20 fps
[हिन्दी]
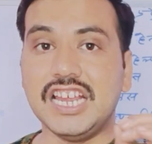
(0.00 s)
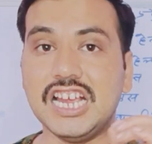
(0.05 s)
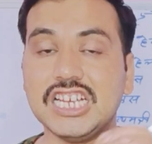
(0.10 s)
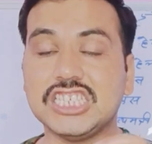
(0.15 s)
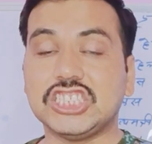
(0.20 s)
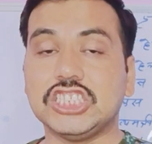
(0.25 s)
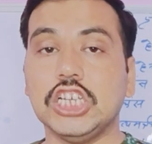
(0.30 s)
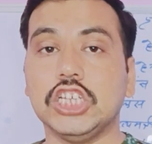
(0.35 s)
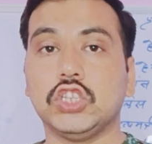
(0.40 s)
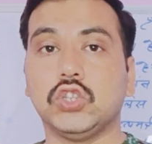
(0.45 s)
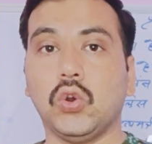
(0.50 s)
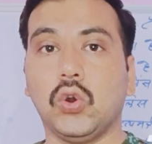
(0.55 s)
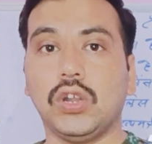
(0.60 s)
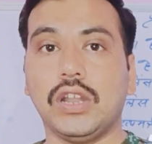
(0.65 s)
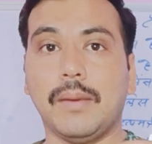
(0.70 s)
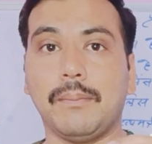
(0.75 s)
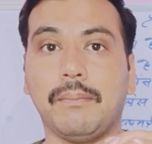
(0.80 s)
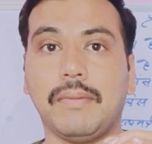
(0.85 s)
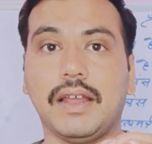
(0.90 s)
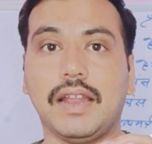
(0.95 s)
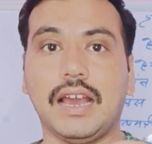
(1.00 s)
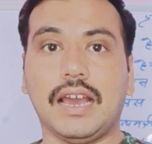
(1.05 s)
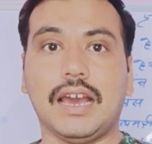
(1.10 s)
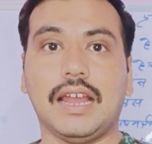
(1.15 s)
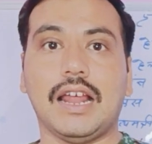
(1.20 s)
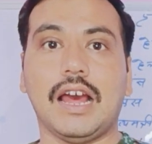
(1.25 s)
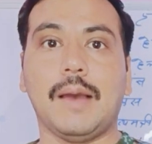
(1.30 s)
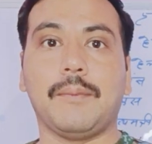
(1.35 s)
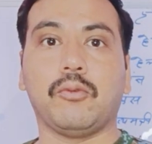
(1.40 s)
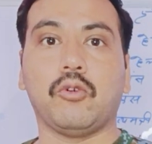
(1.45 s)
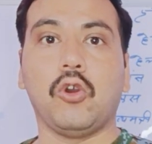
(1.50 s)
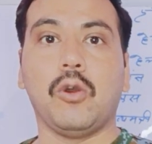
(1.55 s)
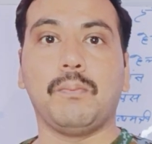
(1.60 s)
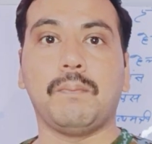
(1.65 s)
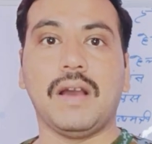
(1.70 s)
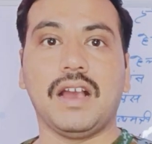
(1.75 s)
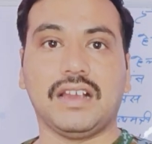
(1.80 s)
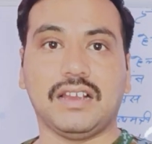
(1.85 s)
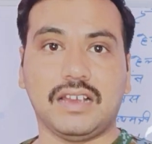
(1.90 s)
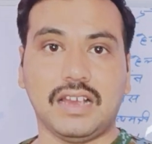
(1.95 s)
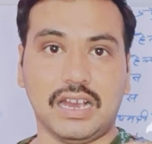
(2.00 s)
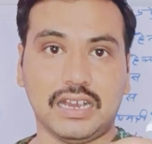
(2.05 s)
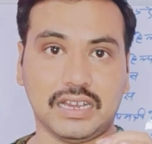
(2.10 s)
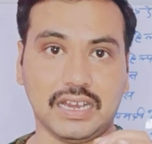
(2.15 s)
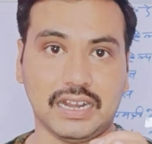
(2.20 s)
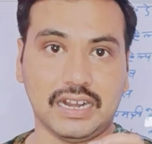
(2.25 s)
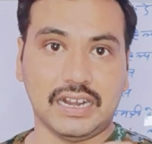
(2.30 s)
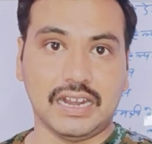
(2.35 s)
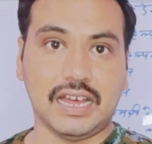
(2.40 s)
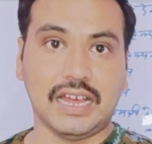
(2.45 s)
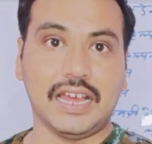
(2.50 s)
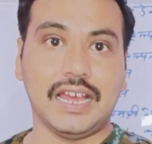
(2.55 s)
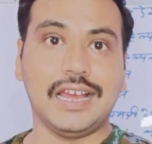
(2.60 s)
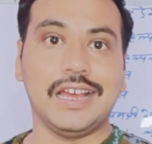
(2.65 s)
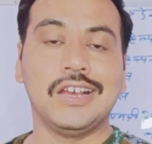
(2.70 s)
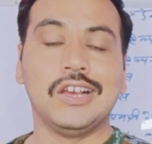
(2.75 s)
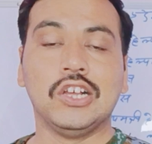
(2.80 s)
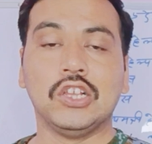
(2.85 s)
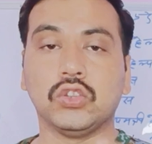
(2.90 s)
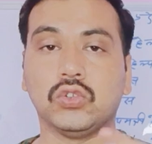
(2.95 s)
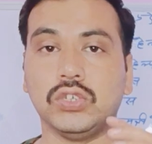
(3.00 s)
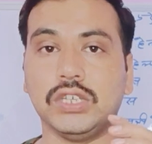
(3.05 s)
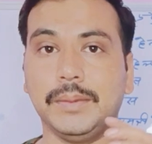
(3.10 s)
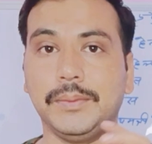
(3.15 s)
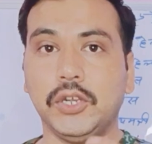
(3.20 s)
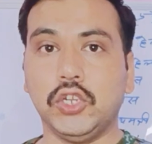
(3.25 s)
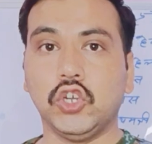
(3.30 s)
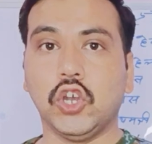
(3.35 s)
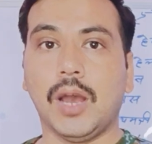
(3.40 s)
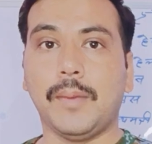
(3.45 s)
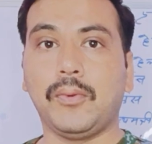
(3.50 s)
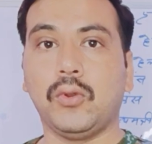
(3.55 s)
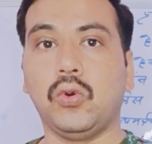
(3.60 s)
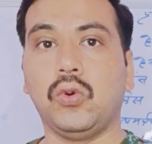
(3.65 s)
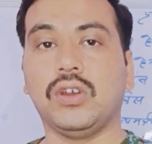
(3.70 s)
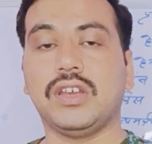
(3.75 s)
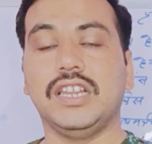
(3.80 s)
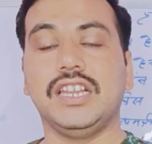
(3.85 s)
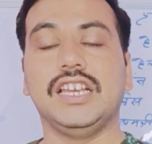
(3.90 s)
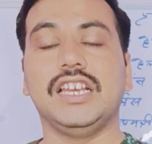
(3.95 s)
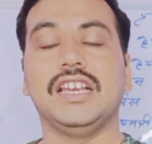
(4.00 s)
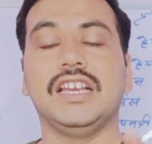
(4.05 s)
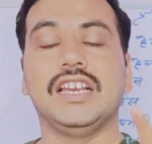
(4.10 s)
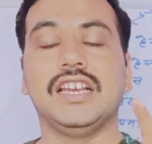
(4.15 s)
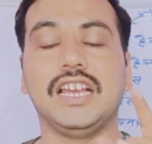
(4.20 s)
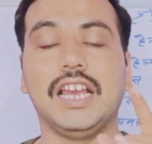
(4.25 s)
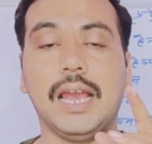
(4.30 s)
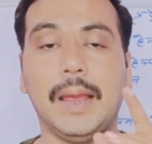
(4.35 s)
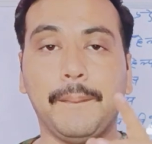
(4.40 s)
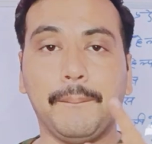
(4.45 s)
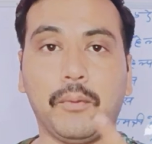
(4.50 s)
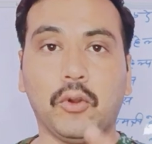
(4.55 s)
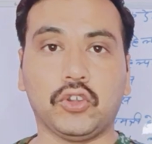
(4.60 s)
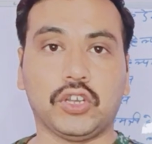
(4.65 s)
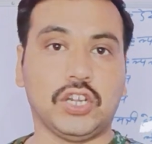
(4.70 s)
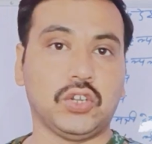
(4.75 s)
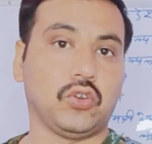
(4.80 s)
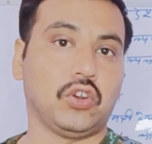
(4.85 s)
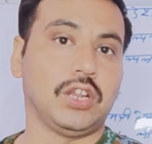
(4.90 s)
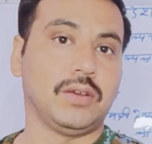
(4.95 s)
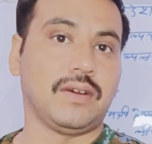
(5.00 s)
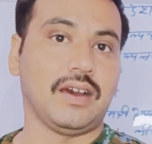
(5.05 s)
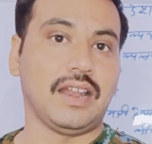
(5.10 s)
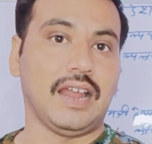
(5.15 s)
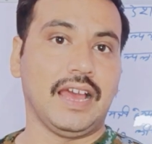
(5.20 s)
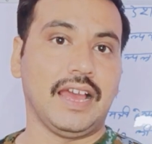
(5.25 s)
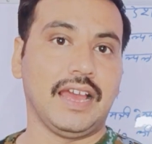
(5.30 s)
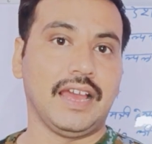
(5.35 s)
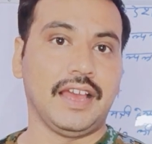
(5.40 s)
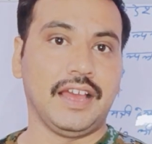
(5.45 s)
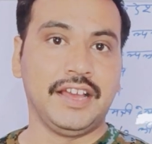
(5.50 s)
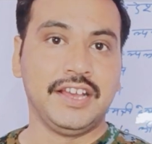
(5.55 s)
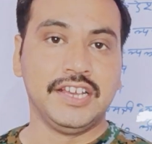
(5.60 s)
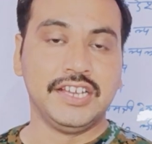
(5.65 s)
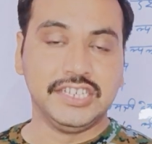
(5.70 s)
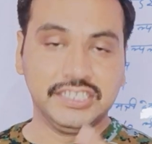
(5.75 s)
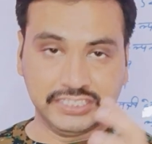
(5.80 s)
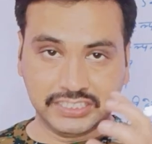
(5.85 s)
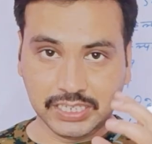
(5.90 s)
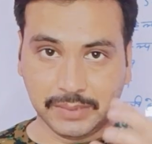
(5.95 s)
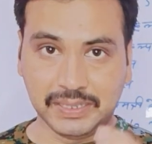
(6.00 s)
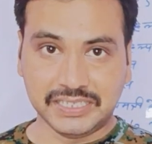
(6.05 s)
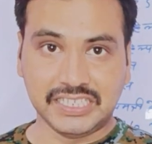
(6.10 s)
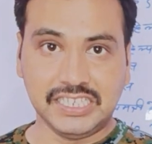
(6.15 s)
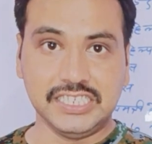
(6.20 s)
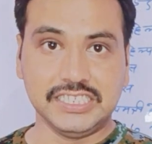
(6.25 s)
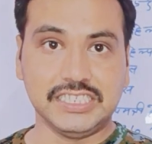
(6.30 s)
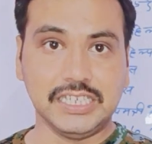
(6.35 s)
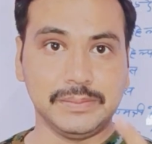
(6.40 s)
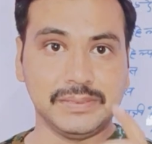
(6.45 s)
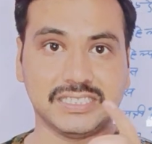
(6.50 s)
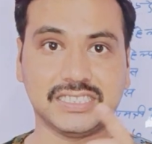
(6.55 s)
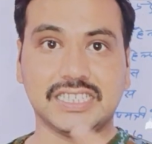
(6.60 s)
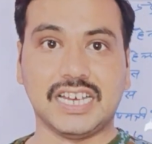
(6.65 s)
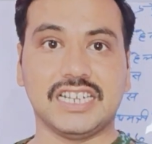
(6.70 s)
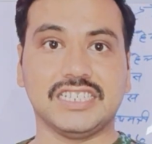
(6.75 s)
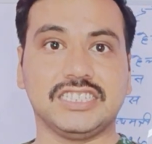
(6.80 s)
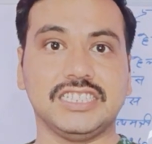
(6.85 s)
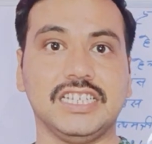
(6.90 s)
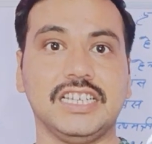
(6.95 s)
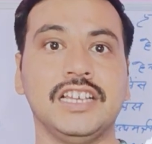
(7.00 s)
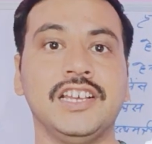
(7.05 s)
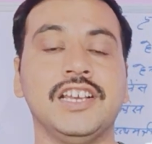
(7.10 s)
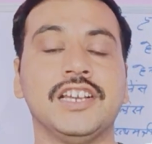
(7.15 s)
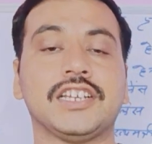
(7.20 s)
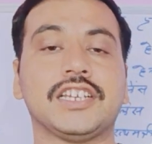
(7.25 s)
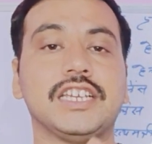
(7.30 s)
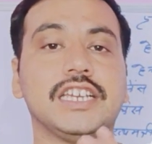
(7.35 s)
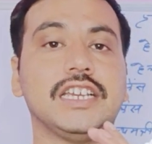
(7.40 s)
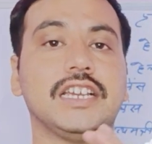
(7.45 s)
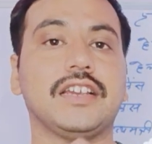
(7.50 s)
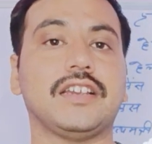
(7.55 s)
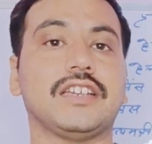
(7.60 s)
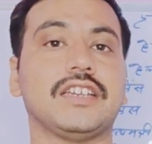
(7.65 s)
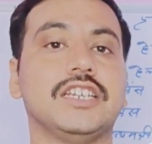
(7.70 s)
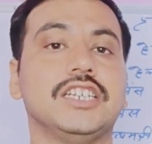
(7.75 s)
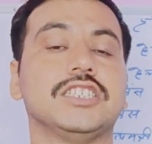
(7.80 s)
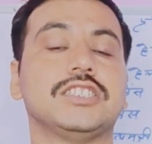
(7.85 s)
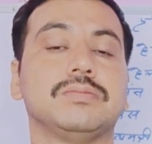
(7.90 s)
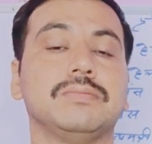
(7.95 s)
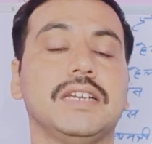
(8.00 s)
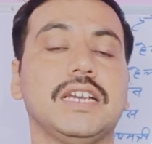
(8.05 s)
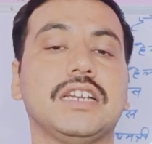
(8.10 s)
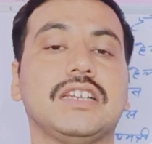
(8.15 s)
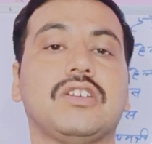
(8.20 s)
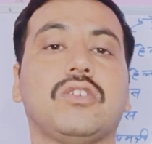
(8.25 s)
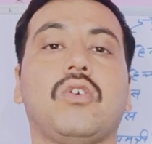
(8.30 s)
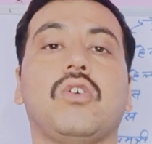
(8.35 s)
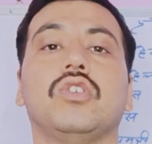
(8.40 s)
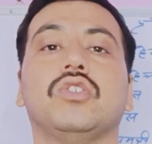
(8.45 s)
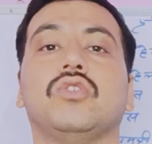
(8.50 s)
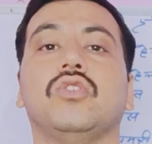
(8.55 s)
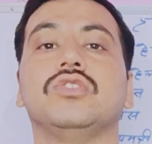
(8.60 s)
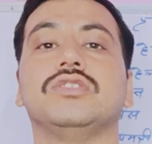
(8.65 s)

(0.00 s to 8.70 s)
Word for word: एक से दो नंबर अगर आपको पक्का करना है तो ये वीडियो आप लोगों के लिए इंपोर्टेंट होने वाला है समझ लीजिए विस्तार से कि इसमें कौन